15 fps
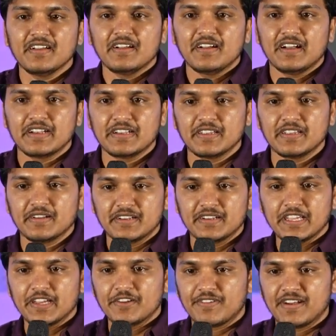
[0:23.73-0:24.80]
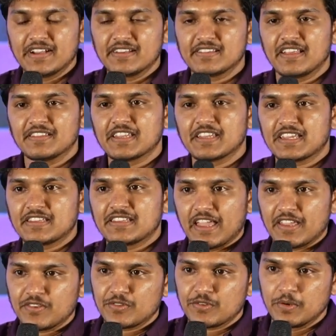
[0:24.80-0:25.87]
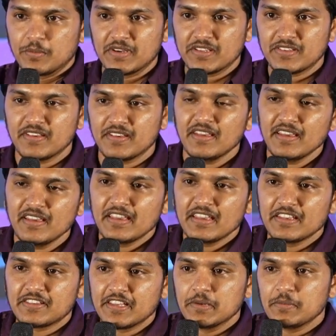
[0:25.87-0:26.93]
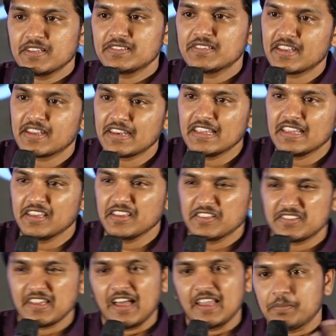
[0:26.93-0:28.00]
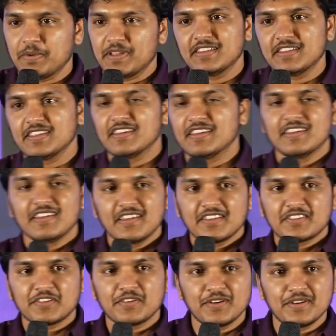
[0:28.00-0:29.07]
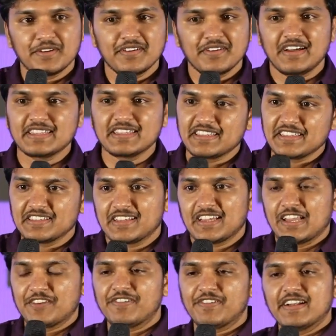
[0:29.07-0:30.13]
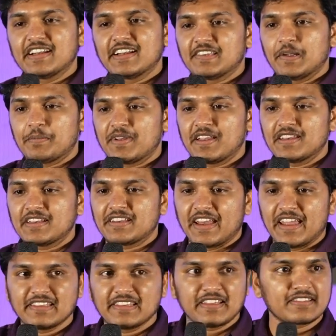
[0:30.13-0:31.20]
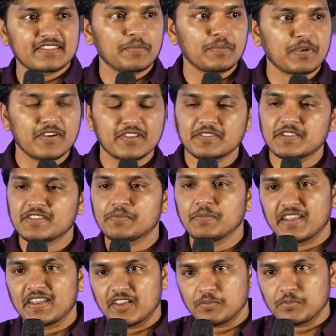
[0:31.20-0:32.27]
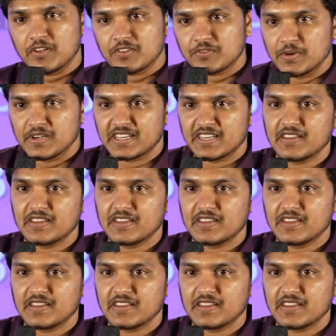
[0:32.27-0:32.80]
అండ్ డియర్ ఫ్రెండ్స్ అందరికీ థ్యాంక్ యూ సో మచ్ ఈ సినిమా జర్నీ చాలా పెద్దది సో అది కన్ఫైన్డ్గా చెప్పడానికి ట్రై చేస్తా బికాజ్ ఇట్స్ మై రెస్పాన్సిబిలిటీ